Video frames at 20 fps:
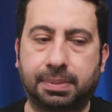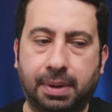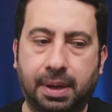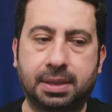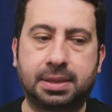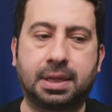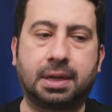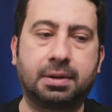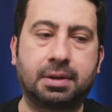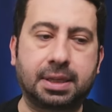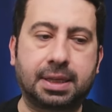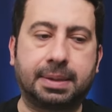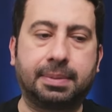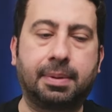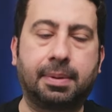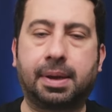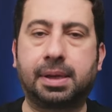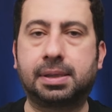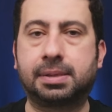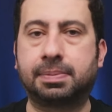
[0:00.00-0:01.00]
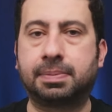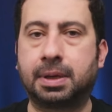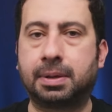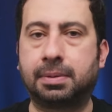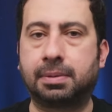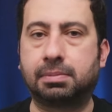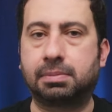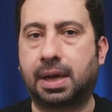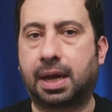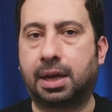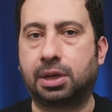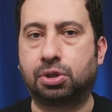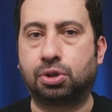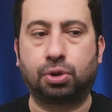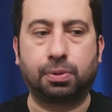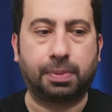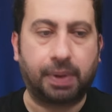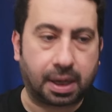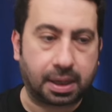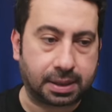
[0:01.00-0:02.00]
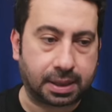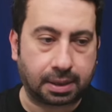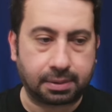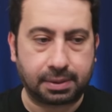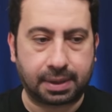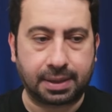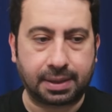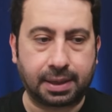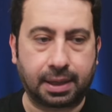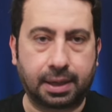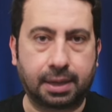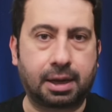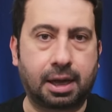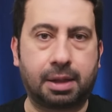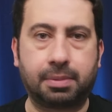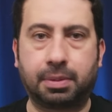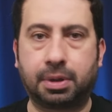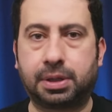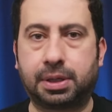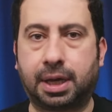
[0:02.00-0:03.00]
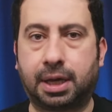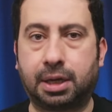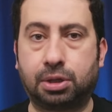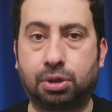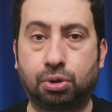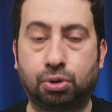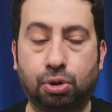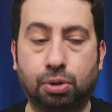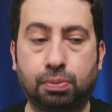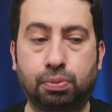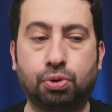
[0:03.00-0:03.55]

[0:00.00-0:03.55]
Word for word: Bazen rakibe basmayı tercih ediyor. Bazen dengede kalmayı tercih ediyor.